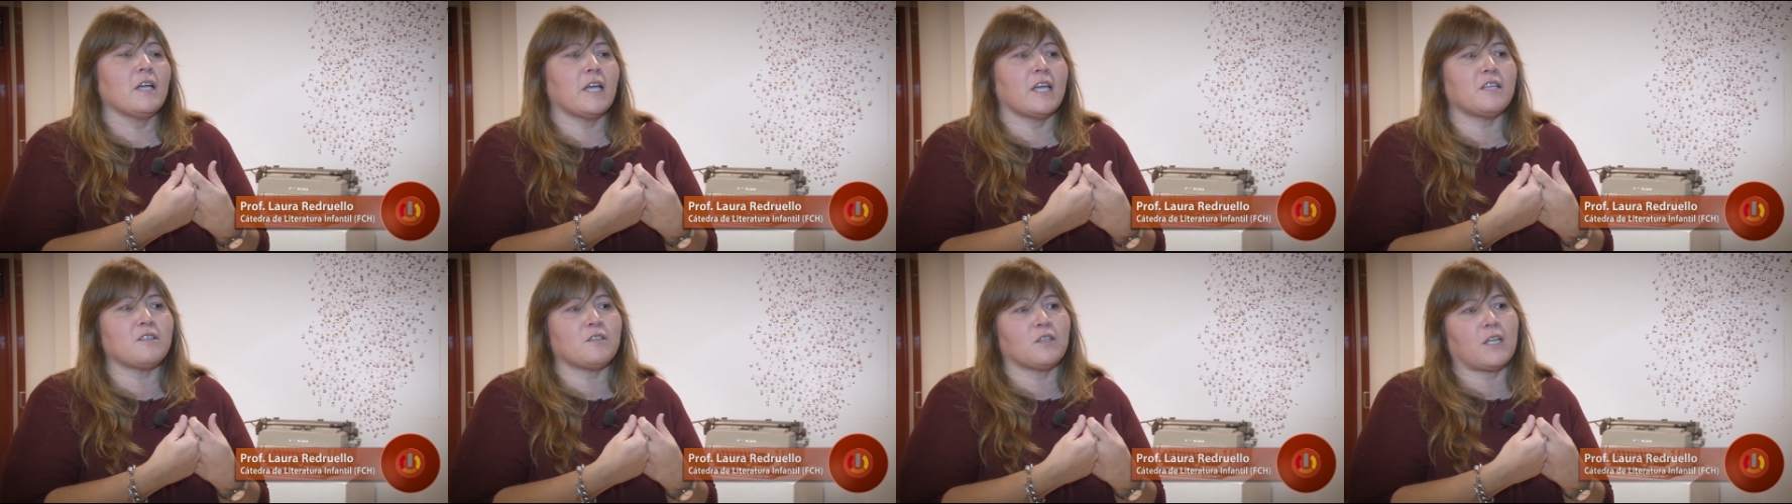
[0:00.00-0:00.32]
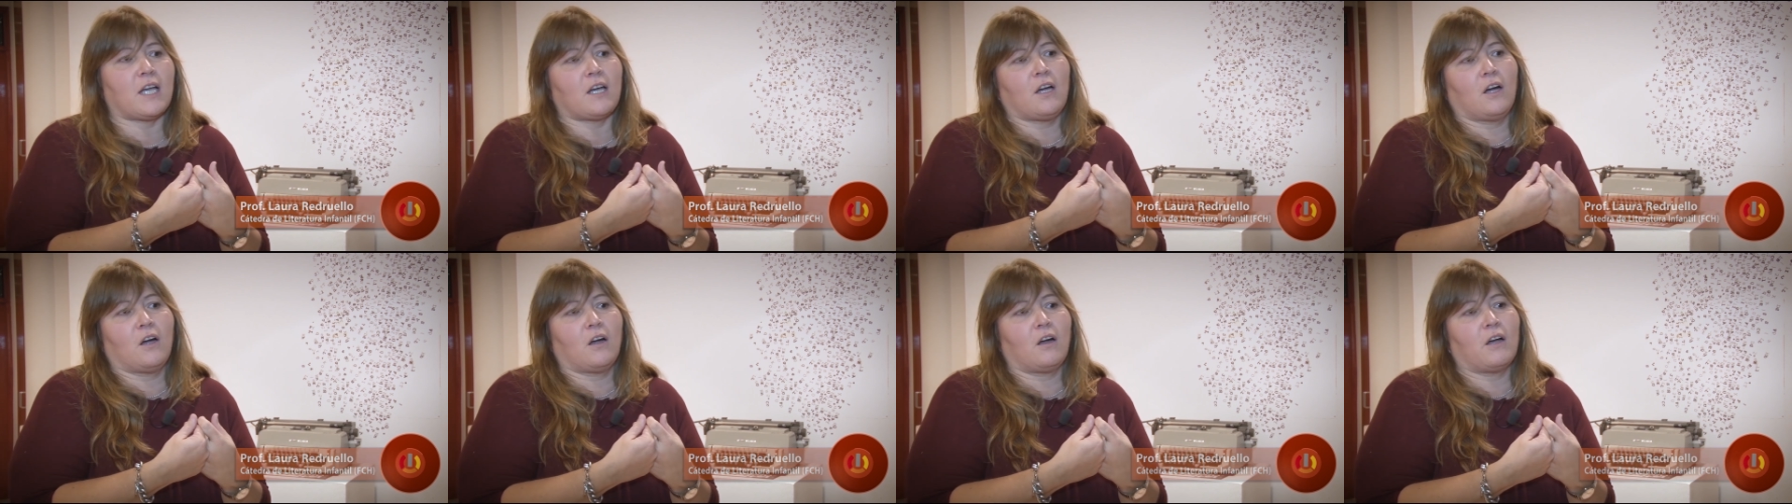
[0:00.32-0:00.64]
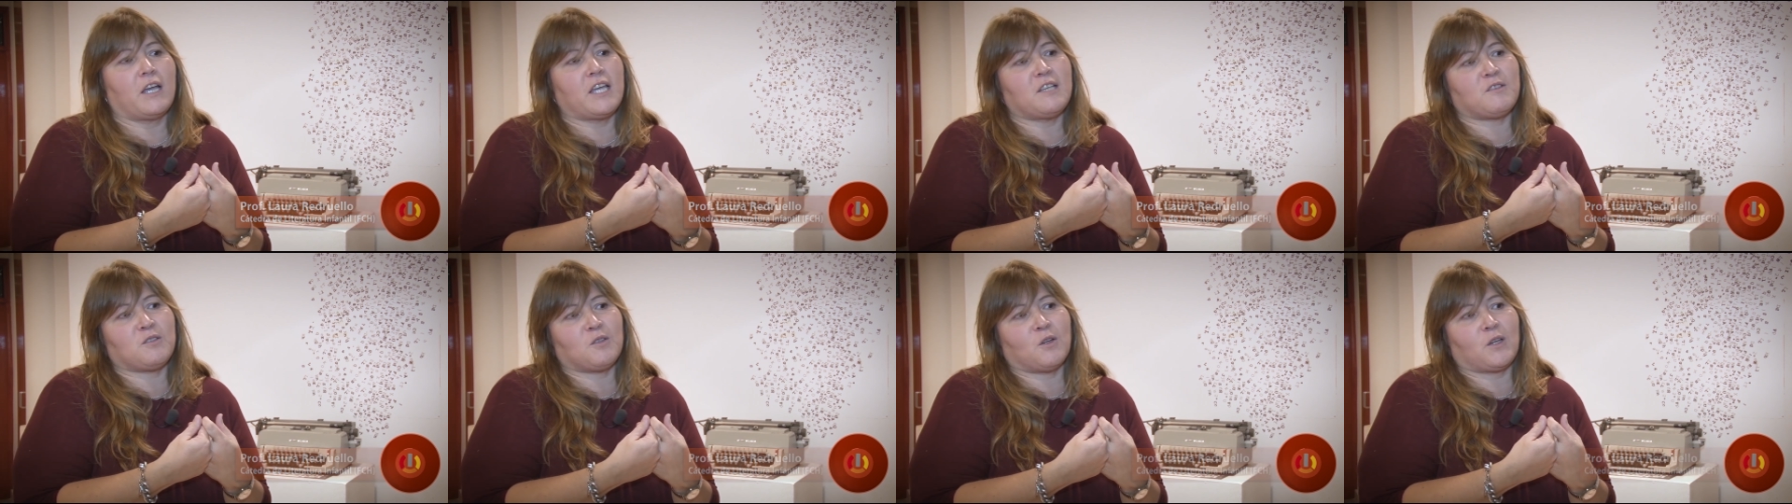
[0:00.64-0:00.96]
Eso,
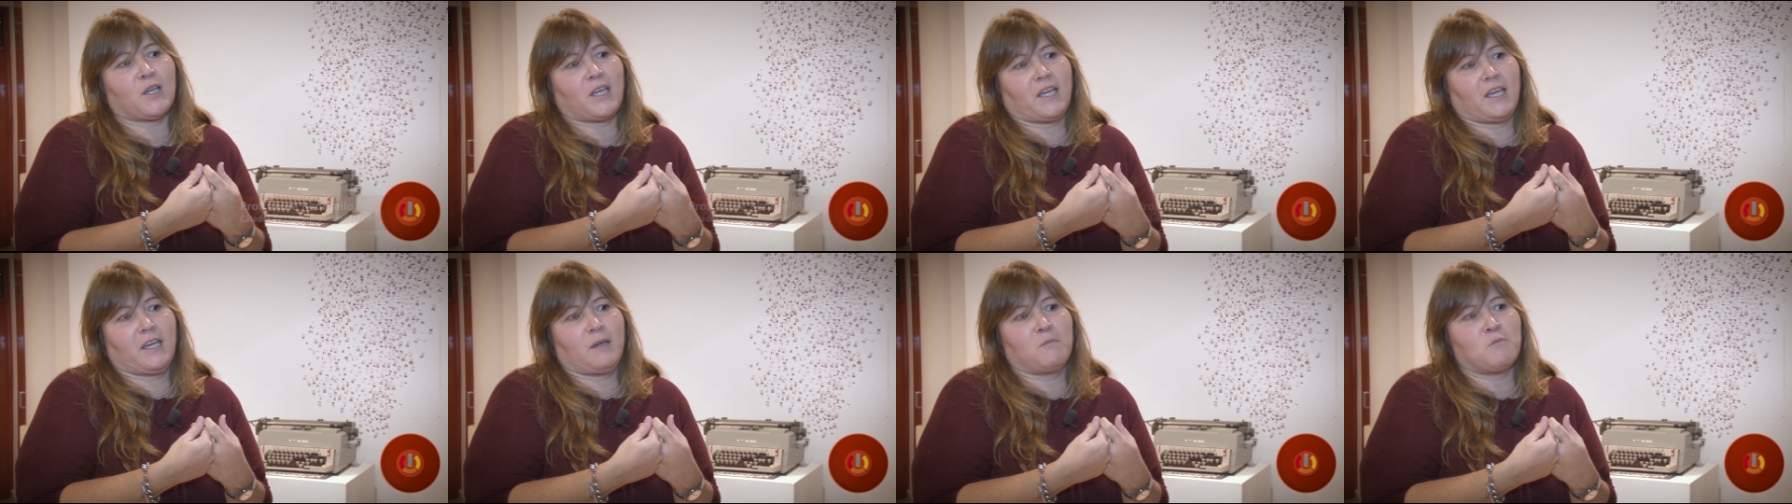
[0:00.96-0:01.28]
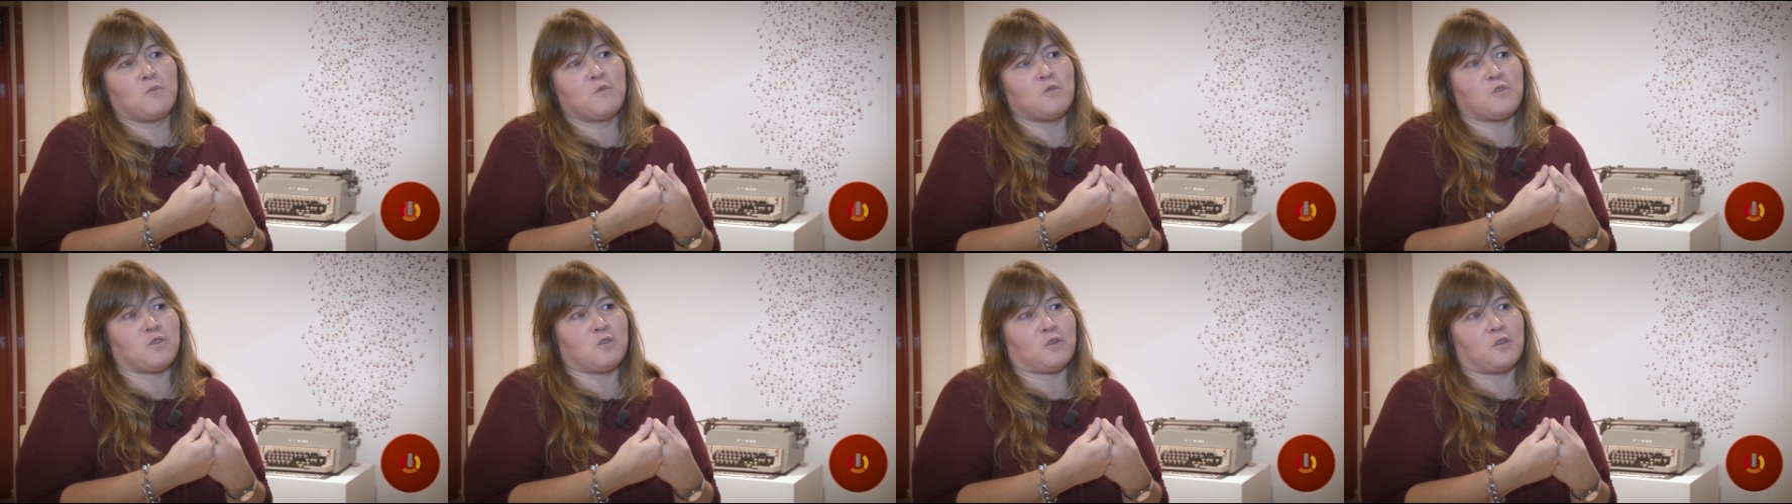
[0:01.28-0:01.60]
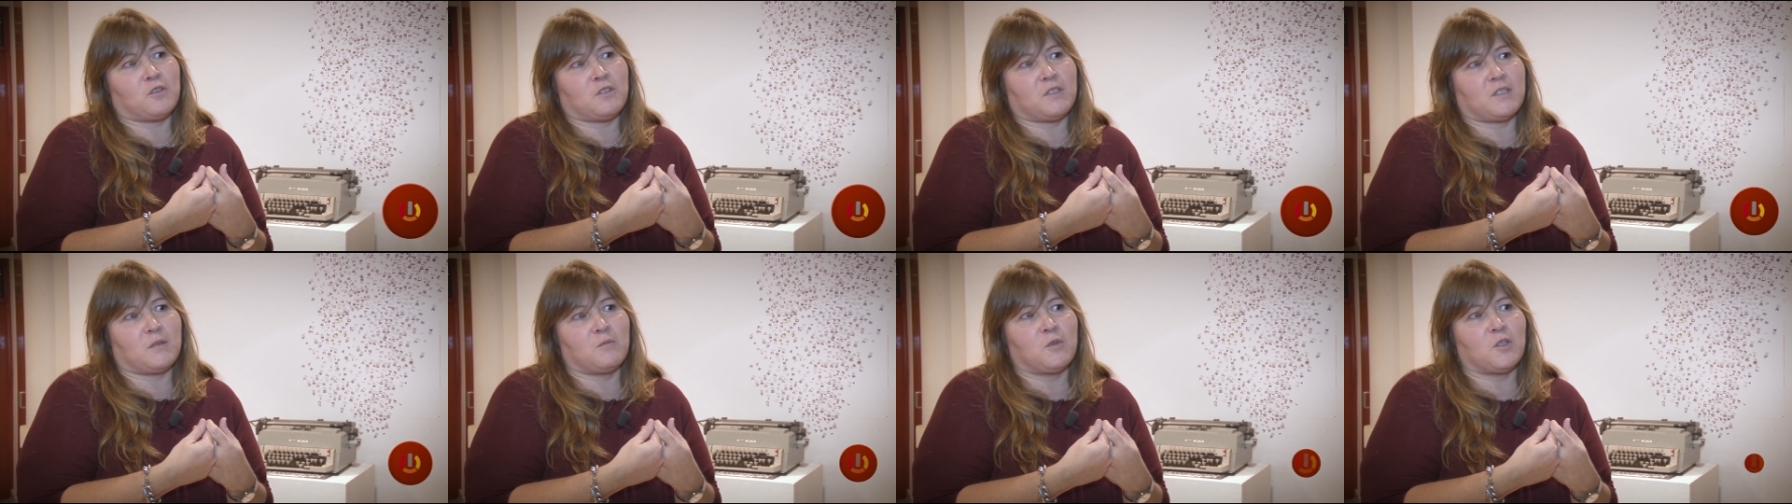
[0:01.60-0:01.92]
eso que
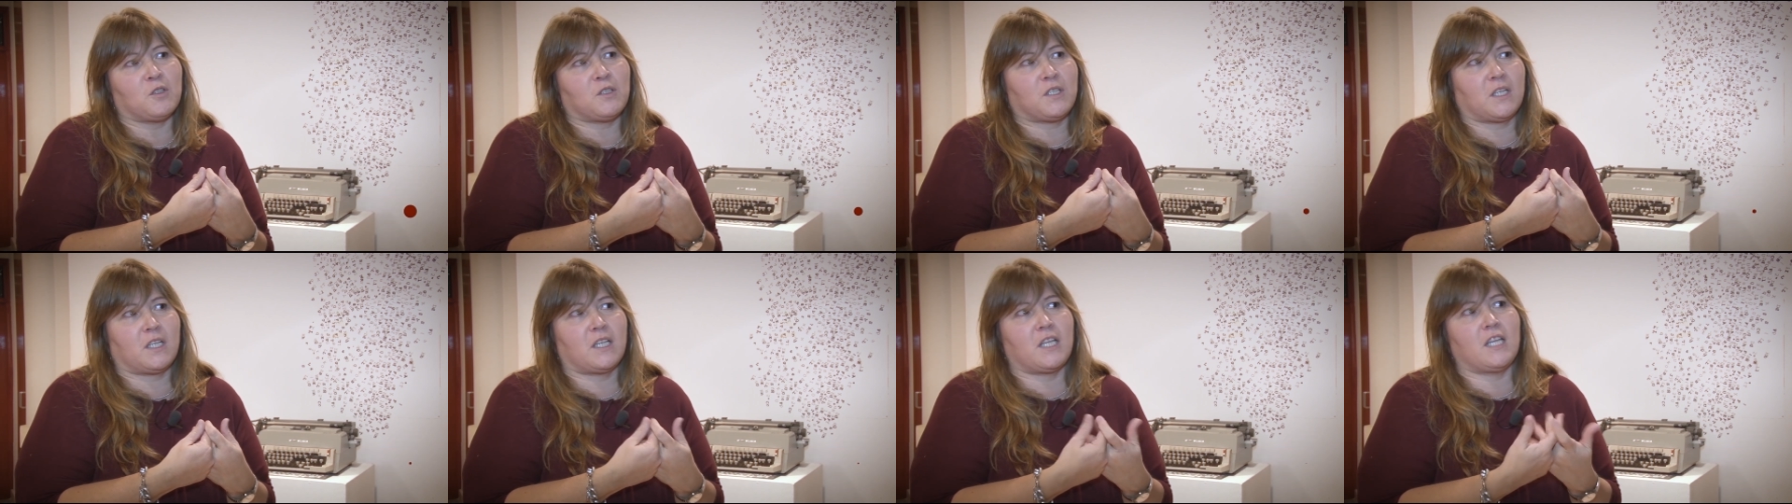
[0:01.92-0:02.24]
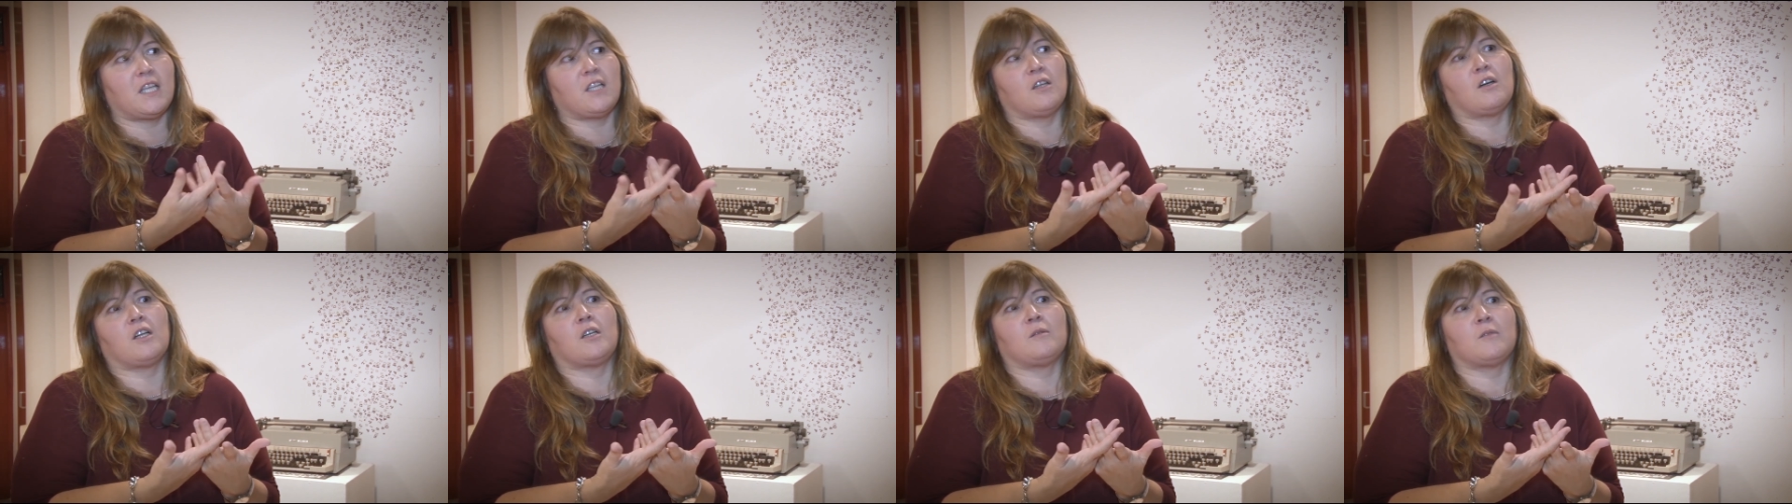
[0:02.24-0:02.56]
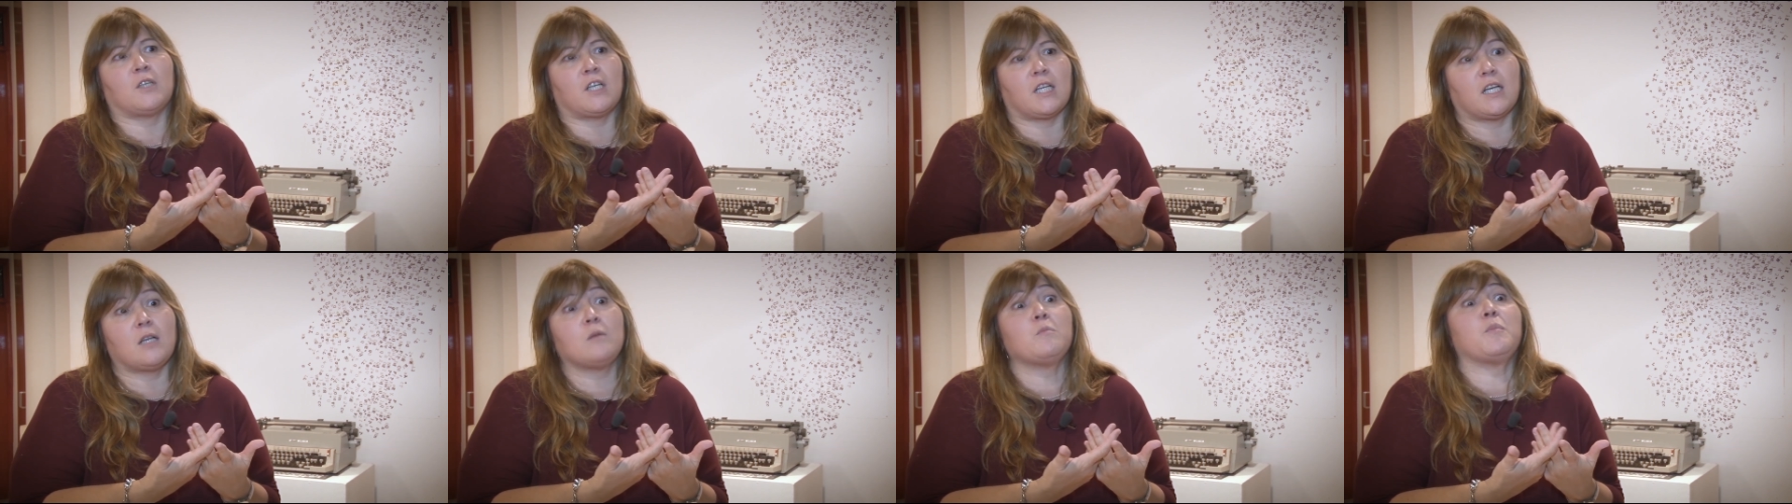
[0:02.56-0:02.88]
muchos hemos tenido, a lo
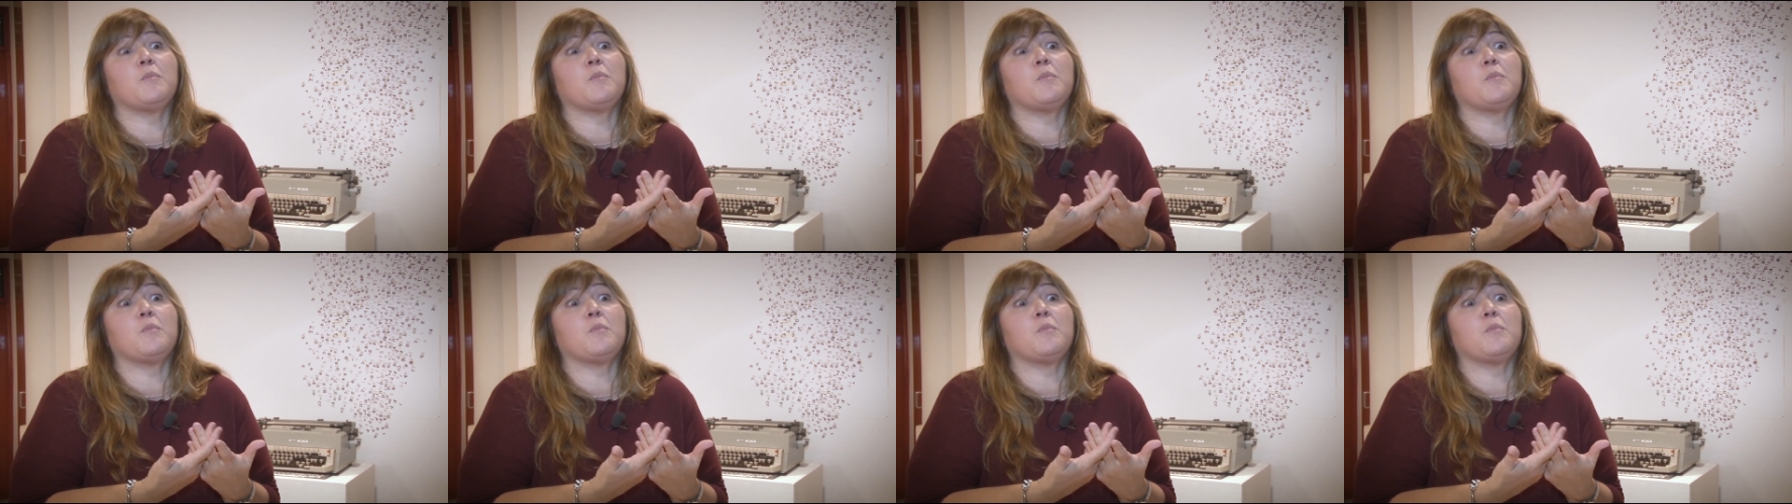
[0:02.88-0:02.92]
mejor